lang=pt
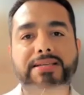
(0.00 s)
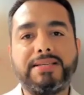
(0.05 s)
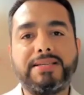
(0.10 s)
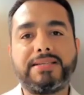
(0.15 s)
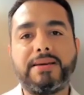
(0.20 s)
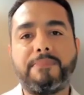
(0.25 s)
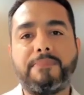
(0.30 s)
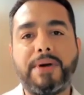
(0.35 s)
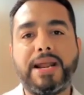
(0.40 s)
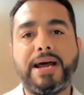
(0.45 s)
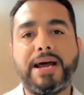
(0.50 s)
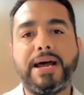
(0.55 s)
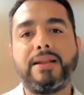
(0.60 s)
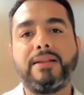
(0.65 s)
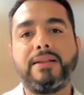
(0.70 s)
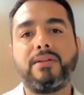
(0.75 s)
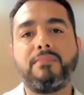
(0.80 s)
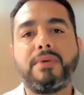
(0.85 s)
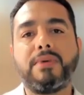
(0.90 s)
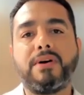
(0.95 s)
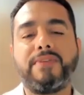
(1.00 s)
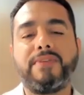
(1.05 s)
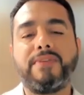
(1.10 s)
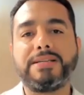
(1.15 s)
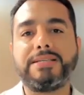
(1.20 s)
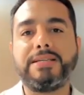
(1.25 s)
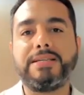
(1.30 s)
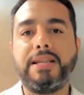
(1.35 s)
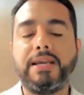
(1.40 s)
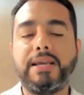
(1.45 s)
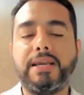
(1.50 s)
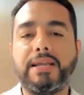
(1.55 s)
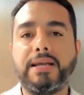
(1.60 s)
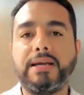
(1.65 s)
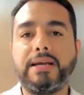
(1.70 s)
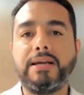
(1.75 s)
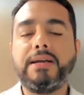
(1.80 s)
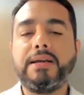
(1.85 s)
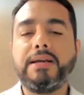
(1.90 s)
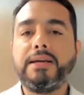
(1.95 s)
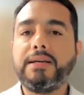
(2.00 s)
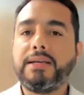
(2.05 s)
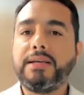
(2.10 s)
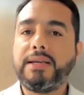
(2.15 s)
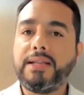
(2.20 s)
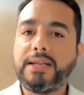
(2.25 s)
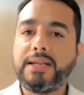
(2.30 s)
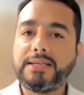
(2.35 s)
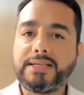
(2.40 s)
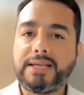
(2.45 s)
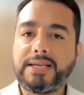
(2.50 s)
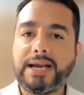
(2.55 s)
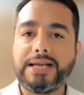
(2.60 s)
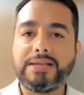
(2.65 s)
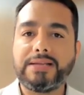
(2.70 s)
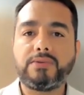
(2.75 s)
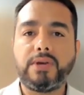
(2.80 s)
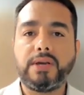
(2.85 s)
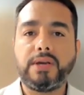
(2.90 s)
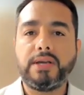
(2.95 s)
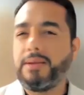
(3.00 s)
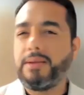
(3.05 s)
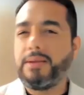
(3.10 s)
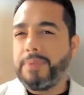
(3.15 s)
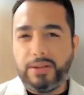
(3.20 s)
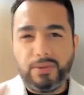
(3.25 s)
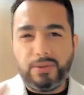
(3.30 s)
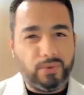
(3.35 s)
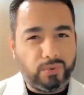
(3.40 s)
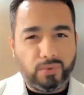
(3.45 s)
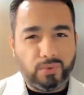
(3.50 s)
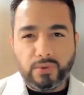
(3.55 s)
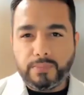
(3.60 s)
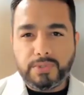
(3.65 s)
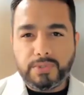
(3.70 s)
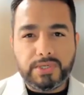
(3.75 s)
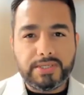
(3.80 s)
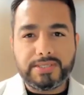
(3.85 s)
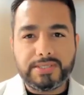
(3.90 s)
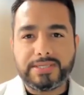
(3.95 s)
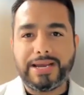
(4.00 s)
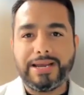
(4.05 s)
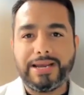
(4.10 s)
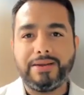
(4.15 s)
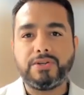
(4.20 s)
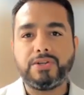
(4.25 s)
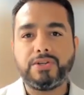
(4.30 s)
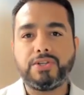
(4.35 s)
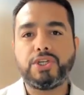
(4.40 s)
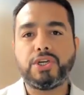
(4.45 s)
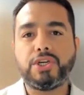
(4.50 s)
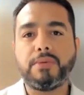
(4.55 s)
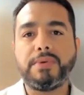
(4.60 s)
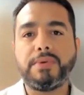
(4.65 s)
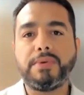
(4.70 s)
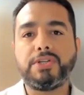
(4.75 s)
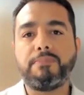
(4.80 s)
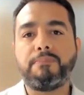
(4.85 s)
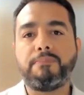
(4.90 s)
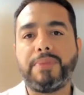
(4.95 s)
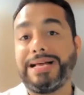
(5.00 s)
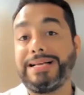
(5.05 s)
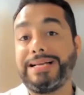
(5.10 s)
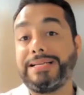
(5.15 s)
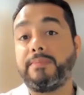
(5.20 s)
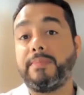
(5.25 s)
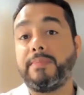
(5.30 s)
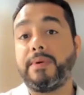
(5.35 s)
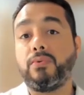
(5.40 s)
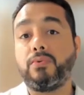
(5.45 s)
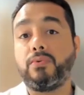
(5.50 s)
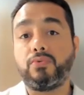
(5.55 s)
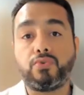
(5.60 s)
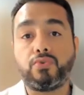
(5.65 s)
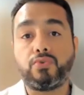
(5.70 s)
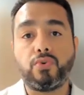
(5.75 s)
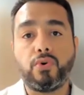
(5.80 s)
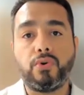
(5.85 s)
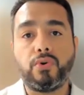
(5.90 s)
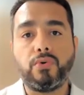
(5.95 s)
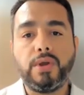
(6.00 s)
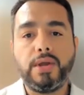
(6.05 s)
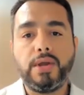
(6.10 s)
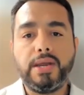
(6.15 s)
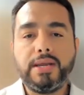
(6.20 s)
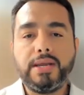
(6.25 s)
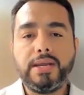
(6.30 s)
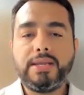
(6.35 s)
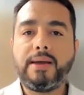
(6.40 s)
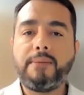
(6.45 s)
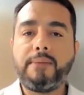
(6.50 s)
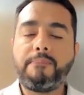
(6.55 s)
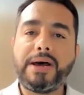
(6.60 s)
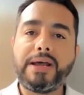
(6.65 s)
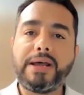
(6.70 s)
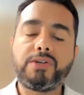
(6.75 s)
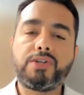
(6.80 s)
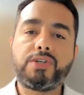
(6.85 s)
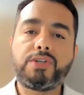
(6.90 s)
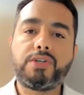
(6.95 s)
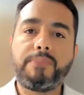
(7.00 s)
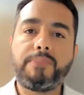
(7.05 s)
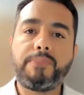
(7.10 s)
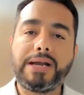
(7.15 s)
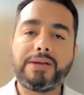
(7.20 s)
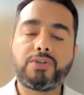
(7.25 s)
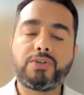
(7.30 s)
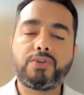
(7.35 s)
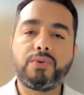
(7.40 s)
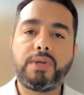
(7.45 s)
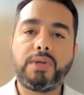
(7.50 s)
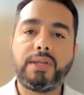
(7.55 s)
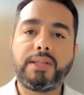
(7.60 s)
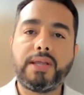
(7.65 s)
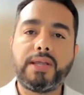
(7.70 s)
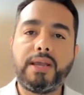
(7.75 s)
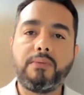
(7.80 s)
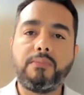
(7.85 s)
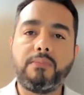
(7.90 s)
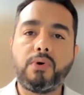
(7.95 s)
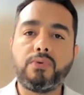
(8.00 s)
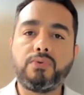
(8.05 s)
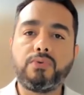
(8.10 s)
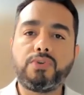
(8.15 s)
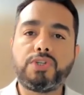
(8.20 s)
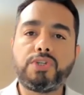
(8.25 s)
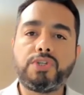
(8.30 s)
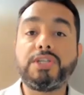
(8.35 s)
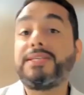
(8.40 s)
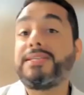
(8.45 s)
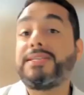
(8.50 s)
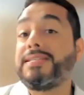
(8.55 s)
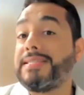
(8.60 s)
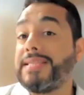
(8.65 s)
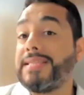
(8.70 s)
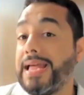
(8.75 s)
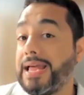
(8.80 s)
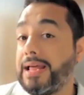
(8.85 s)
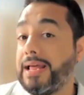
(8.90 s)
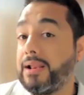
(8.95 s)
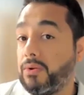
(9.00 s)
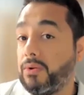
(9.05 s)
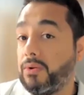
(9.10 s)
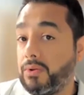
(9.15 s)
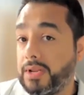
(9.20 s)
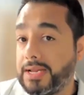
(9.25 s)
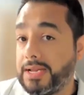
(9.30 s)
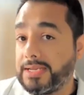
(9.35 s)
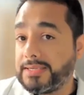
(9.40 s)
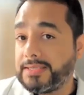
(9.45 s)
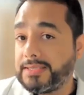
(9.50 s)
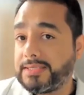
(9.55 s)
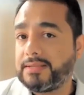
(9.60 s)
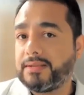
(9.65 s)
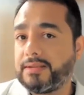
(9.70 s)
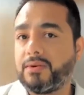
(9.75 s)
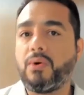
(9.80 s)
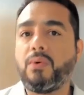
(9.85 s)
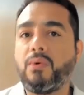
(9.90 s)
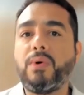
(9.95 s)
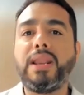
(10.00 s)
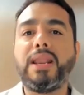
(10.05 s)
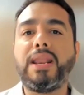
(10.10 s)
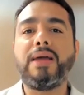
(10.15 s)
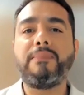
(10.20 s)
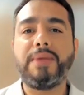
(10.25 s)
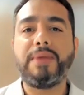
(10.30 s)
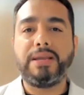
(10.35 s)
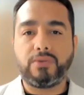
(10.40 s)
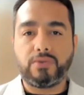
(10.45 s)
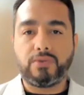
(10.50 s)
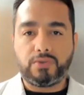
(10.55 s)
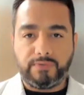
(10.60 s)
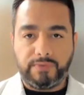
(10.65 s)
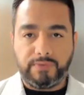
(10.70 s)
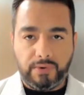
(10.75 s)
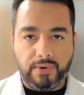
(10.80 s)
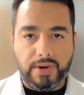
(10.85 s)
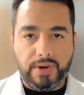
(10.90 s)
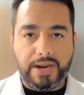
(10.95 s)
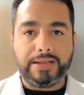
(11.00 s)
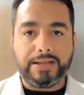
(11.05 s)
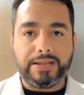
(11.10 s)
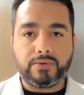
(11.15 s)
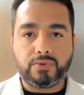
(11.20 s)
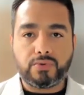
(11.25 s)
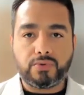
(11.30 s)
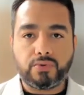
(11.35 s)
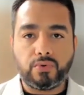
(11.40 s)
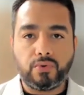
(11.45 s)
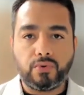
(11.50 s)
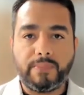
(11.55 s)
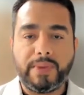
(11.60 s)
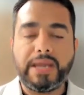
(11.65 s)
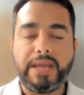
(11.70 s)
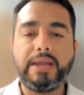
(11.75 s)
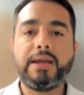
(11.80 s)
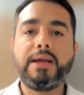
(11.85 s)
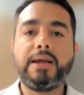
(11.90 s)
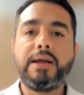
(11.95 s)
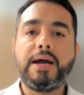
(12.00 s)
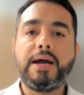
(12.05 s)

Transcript: se separar numa fase líquida que nesse caso aí, dependendo do tubo de ensaio, a gente chama de plasma ou soro, e a parte de baixo que tem um monte de células ou elementos figurados, tudo bem?